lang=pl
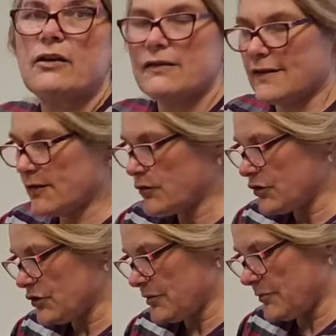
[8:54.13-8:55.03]

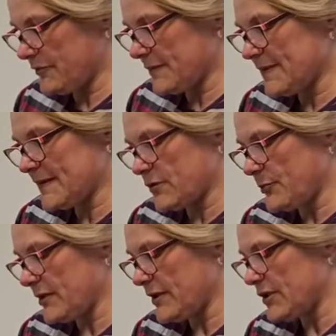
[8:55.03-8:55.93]
odsączyć, żeby w tym
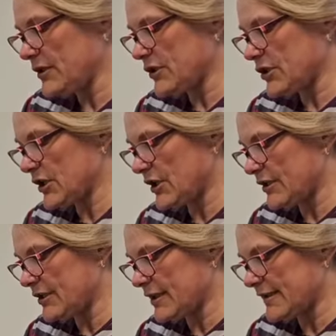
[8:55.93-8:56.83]
syropie nic się
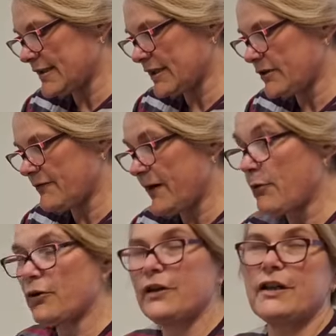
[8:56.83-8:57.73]
nie
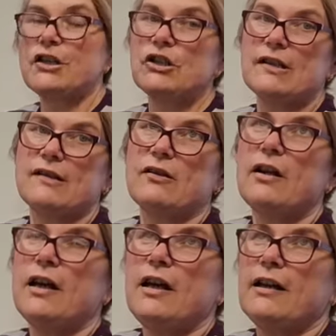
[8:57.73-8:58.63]
znajdowało i resztę co
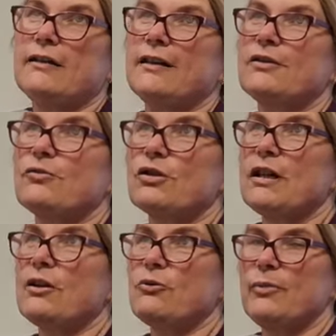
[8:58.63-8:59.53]
na
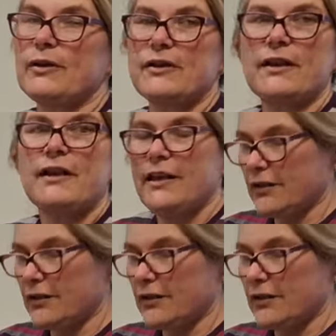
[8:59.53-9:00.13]
druszlaku będzie